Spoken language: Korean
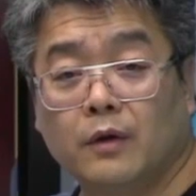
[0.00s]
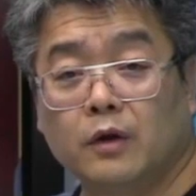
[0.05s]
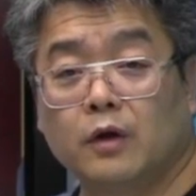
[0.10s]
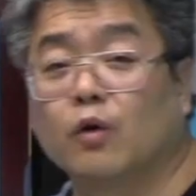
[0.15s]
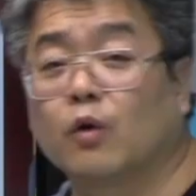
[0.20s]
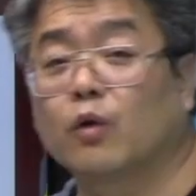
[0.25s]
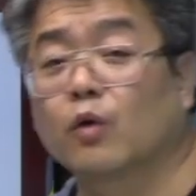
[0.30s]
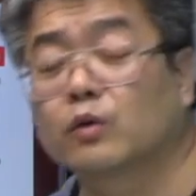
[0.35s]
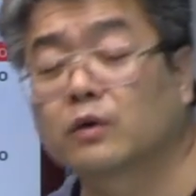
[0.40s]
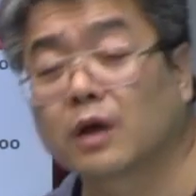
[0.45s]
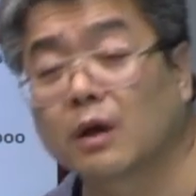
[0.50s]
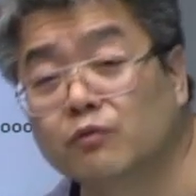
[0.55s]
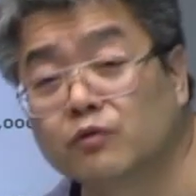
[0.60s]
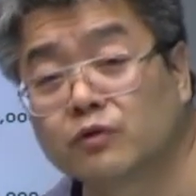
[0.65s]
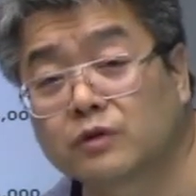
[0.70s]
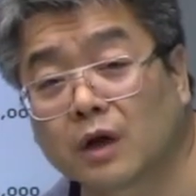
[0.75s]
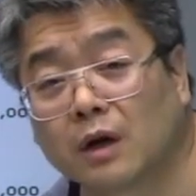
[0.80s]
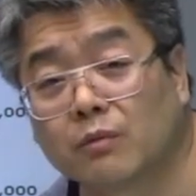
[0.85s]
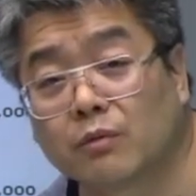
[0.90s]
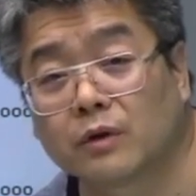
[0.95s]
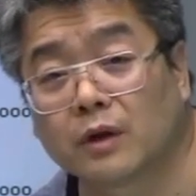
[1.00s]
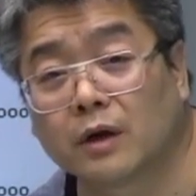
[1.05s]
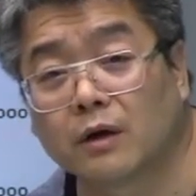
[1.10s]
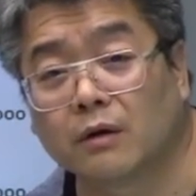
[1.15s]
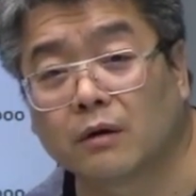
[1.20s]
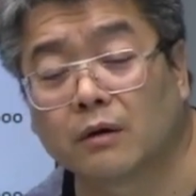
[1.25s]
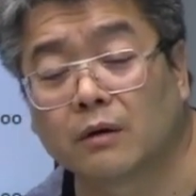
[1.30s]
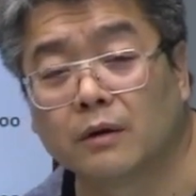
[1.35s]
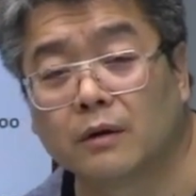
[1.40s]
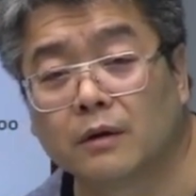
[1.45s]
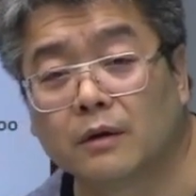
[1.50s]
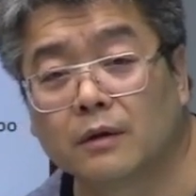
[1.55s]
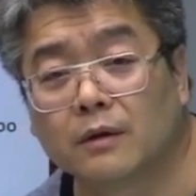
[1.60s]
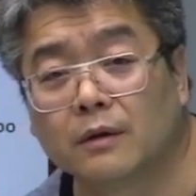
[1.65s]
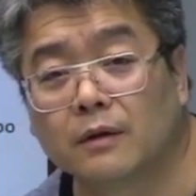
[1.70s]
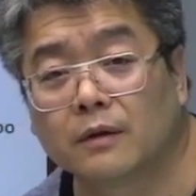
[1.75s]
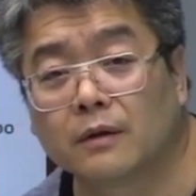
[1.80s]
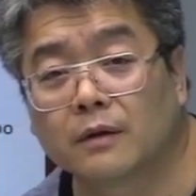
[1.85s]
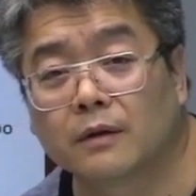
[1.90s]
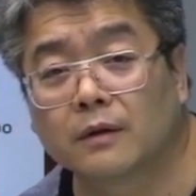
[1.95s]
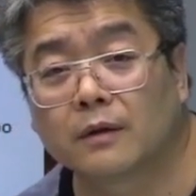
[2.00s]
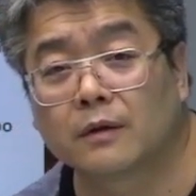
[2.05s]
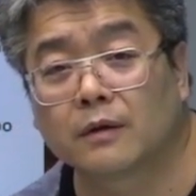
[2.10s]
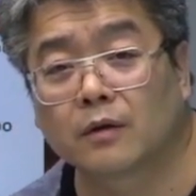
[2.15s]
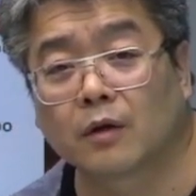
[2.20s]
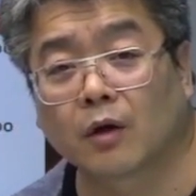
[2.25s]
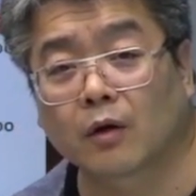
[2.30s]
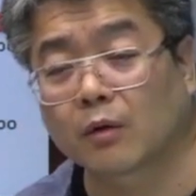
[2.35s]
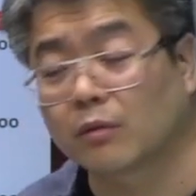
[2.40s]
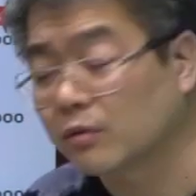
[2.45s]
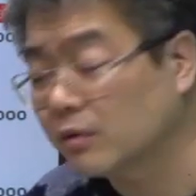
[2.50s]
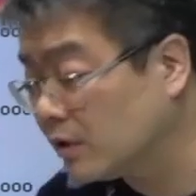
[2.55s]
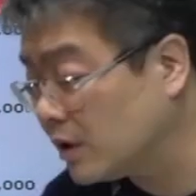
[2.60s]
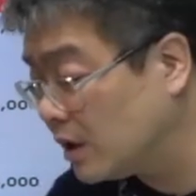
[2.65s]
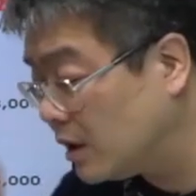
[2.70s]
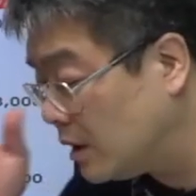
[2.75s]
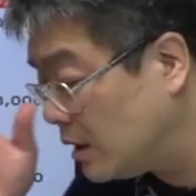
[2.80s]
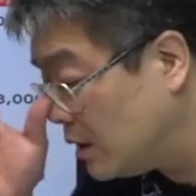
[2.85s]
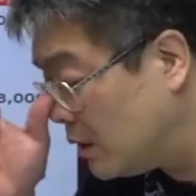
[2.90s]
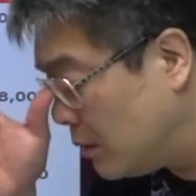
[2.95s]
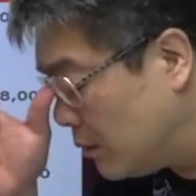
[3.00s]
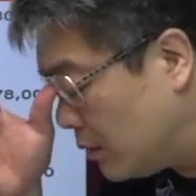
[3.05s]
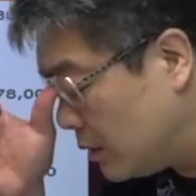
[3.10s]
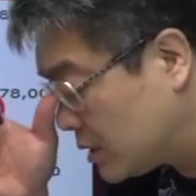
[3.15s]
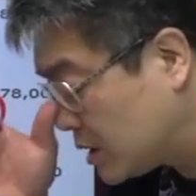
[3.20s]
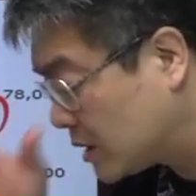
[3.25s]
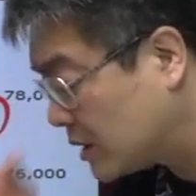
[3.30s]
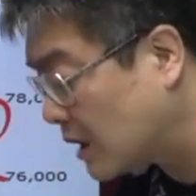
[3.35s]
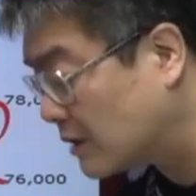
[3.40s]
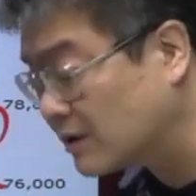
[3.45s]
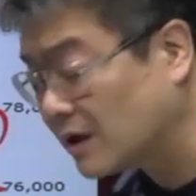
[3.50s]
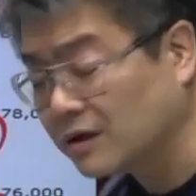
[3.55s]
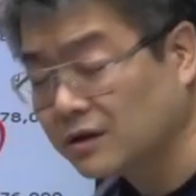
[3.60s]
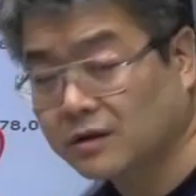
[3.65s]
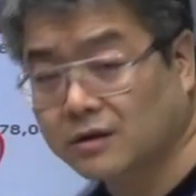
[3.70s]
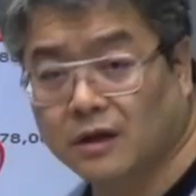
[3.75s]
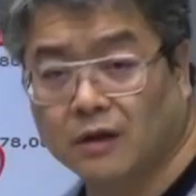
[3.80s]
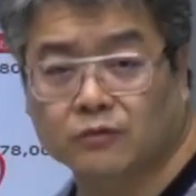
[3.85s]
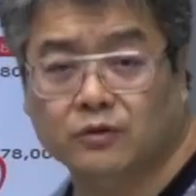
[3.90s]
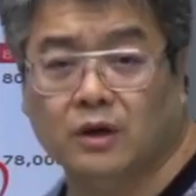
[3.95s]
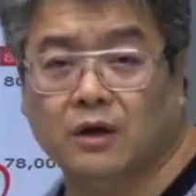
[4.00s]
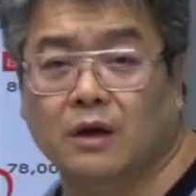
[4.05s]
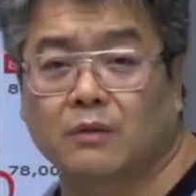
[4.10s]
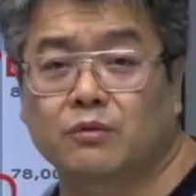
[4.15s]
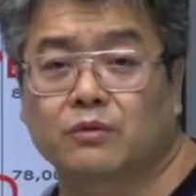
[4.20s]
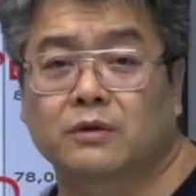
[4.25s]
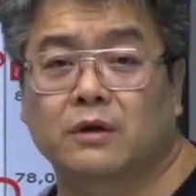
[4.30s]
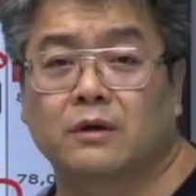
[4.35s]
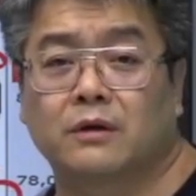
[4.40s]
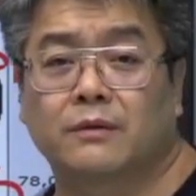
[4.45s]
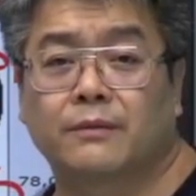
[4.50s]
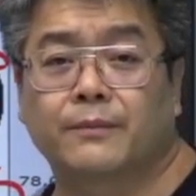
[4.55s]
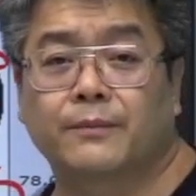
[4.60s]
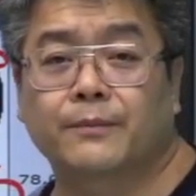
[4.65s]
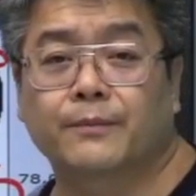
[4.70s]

이걸 어떻게 문자를 보내요? 여러분들이 직장 다니신다고 생각해보세요.